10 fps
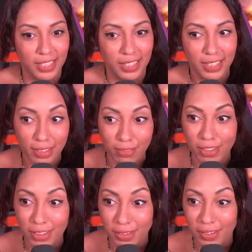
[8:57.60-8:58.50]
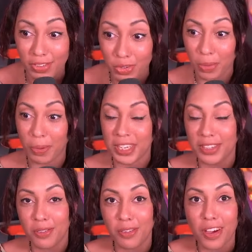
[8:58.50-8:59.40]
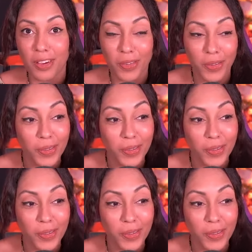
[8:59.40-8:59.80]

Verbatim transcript: et en fait surprise de voir que